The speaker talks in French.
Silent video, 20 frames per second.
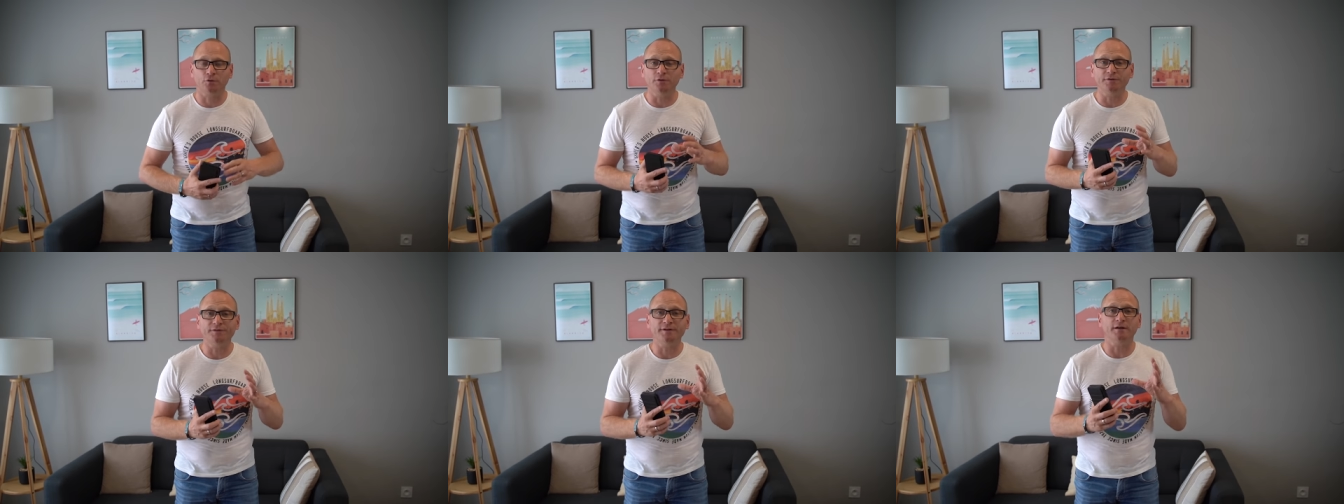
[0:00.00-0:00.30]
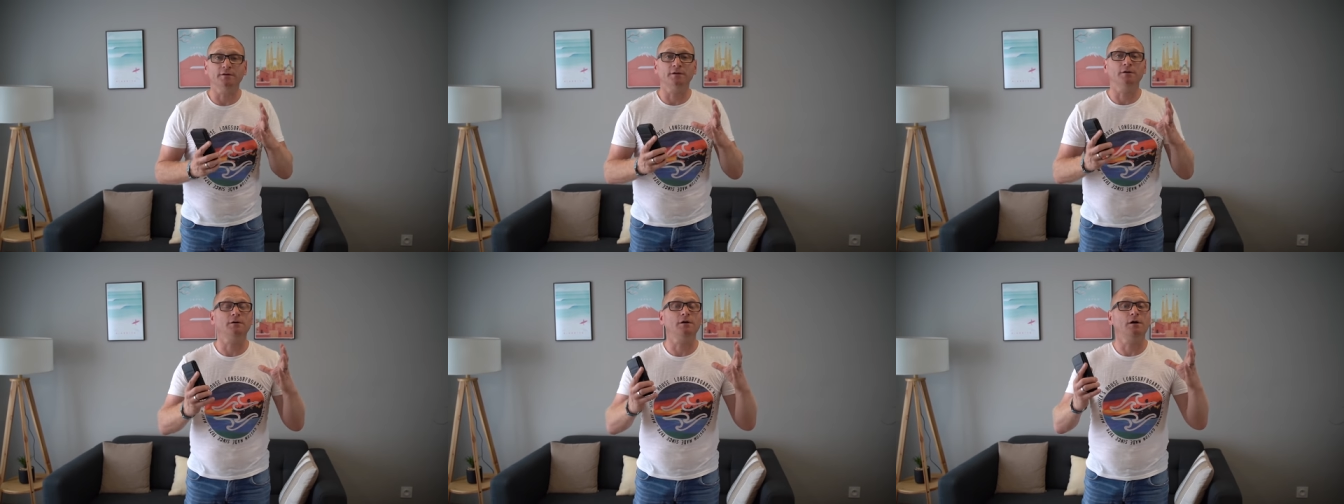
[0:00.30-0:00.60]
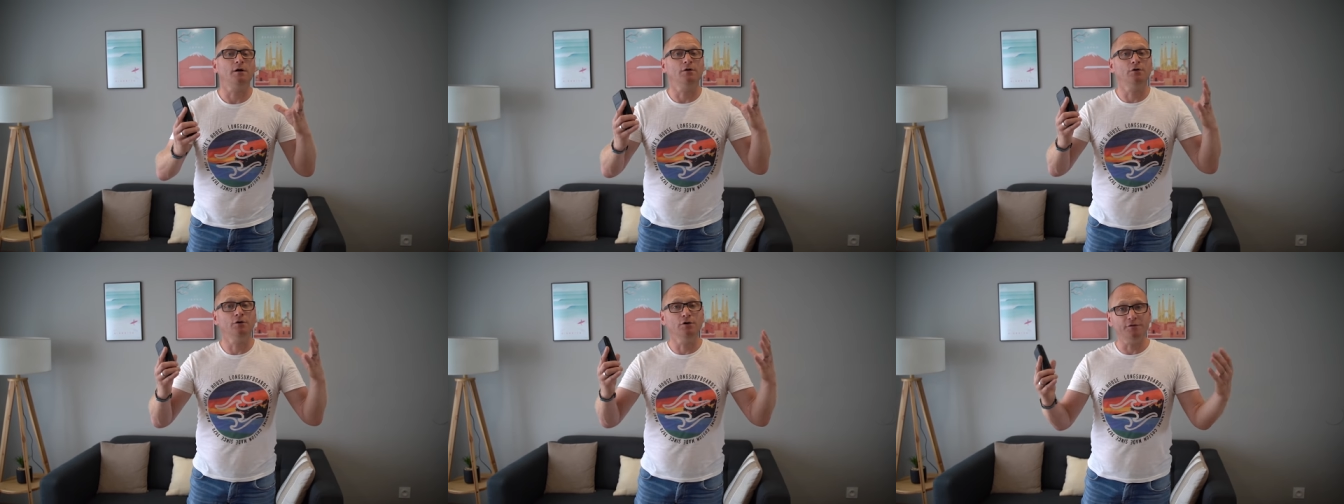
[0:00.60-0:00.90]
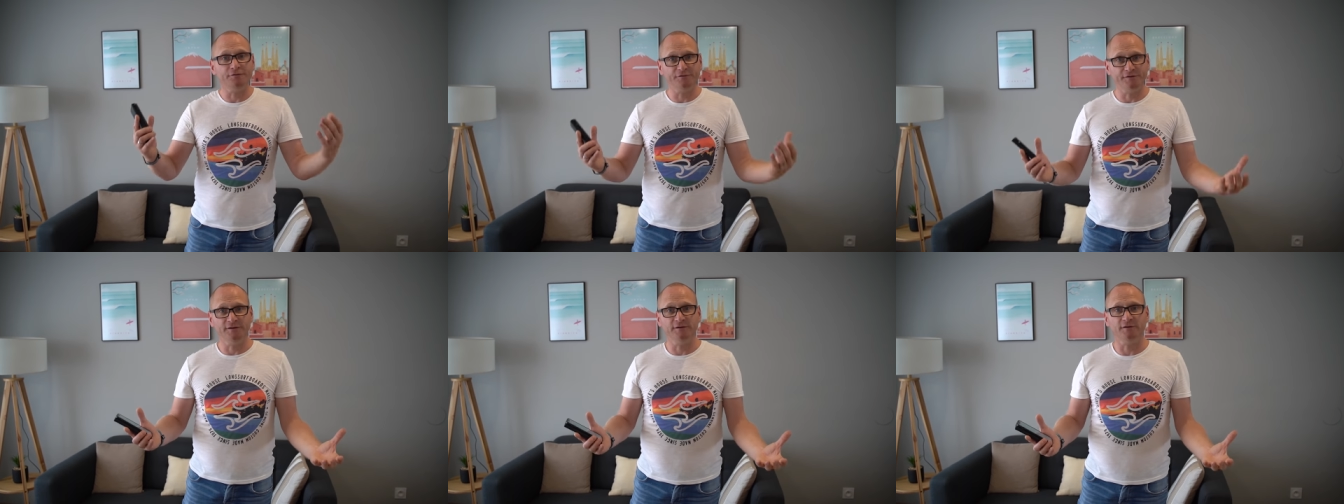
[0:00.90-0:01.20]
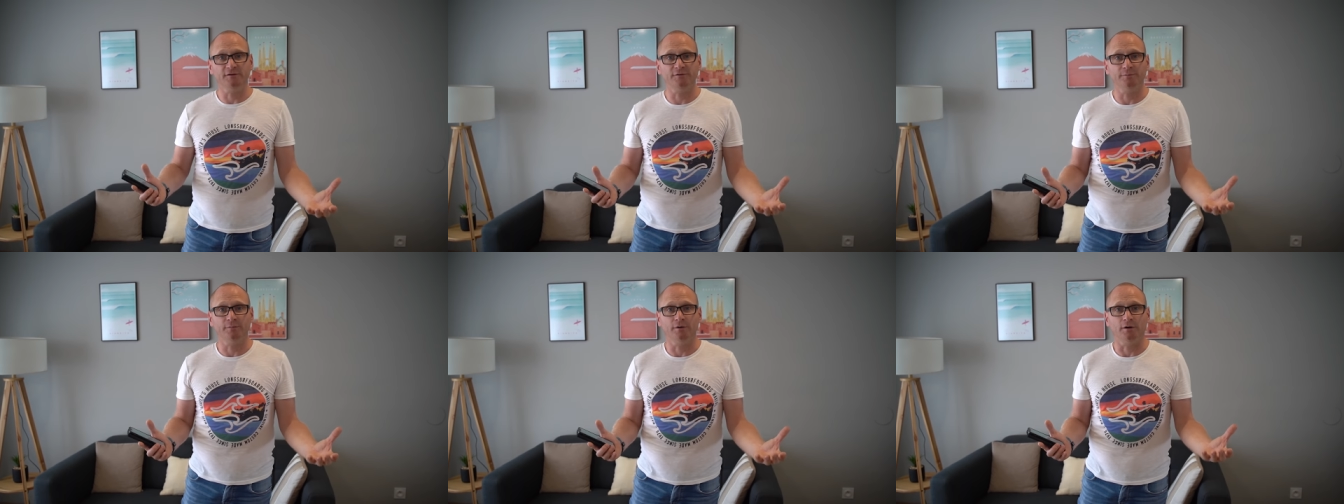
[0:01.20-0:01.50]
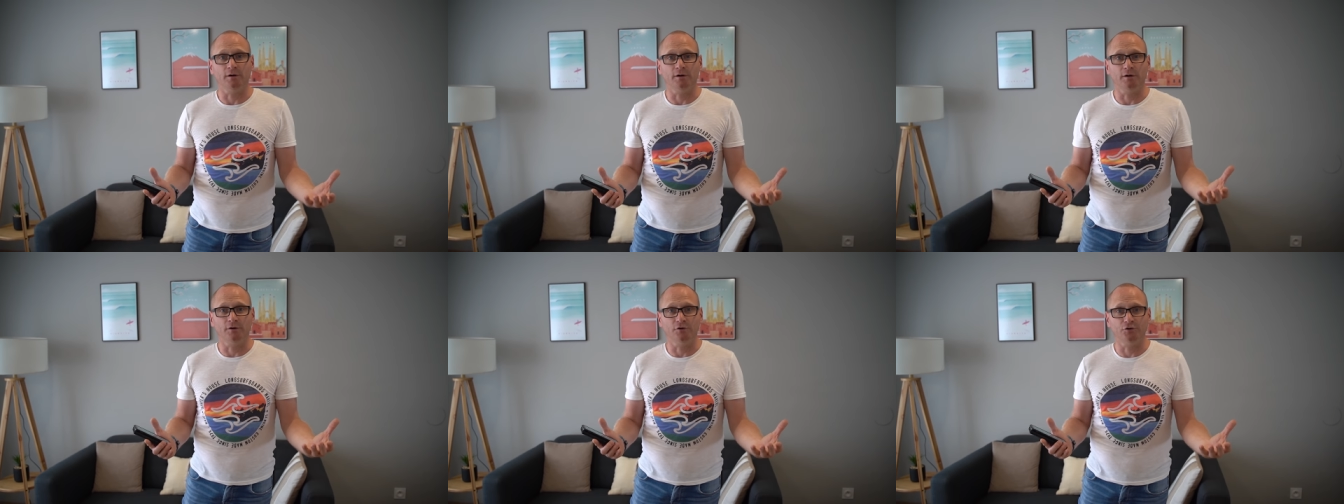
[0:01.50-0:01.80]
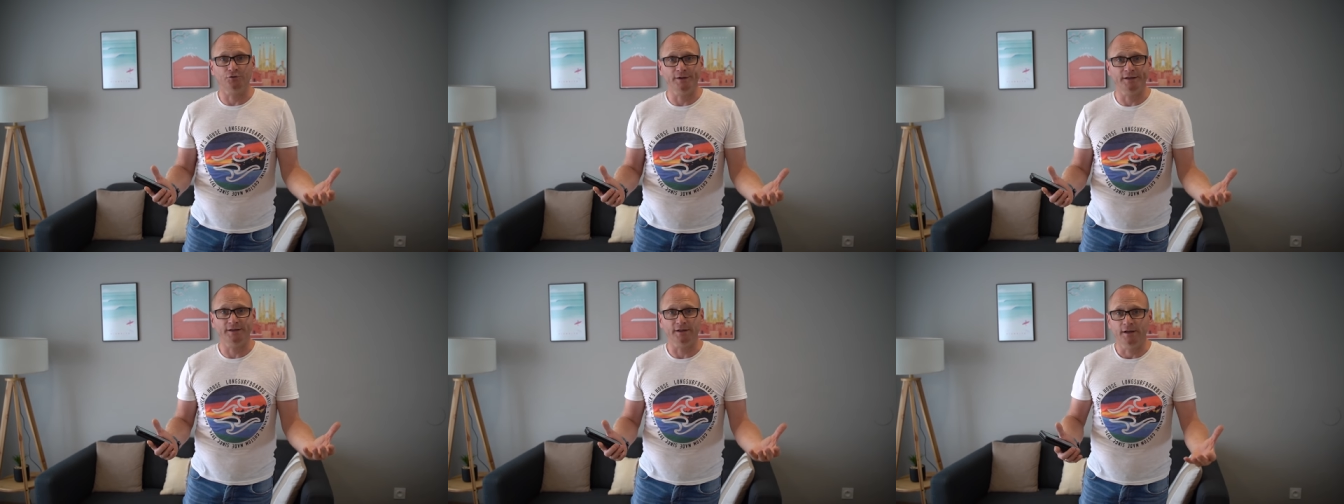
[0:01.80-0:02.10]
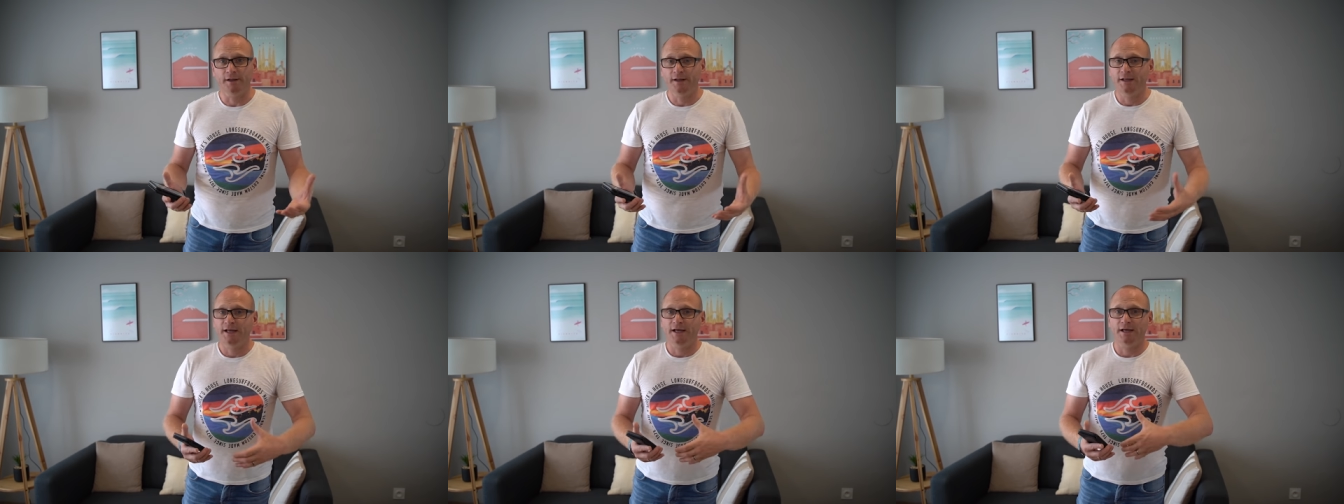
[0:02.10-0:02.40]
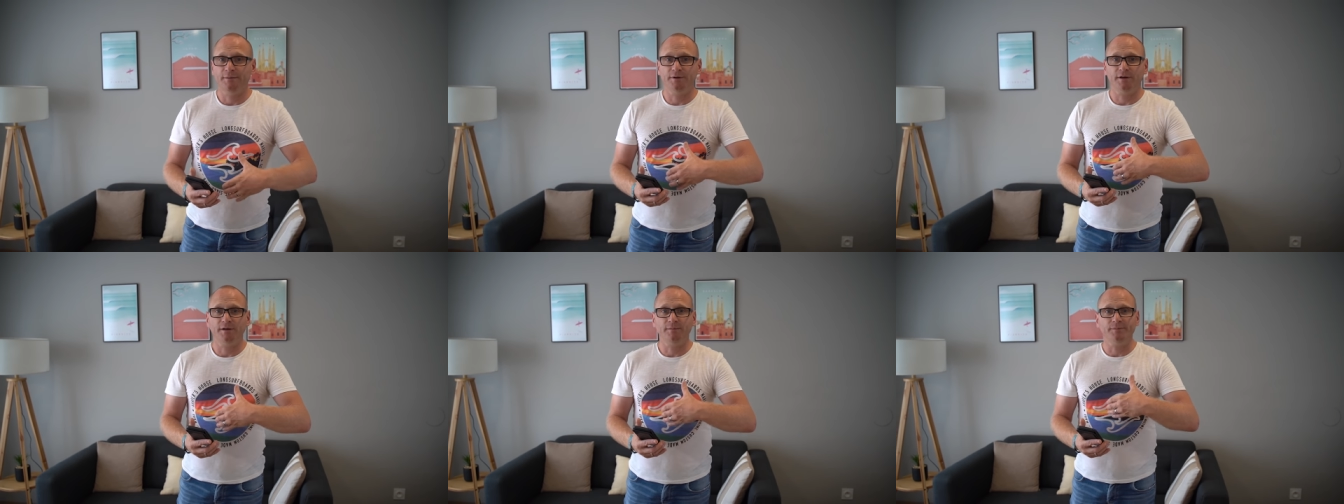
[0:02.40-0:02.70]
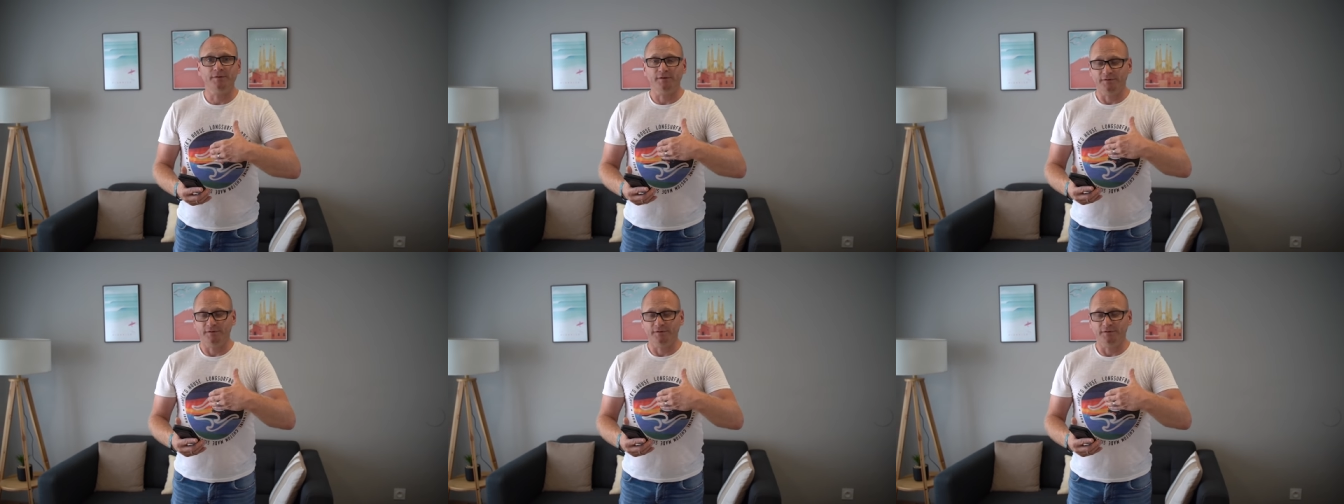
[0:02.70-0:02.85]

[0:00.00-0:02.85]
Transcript: Concernant le financement, ensuite, et eh bien,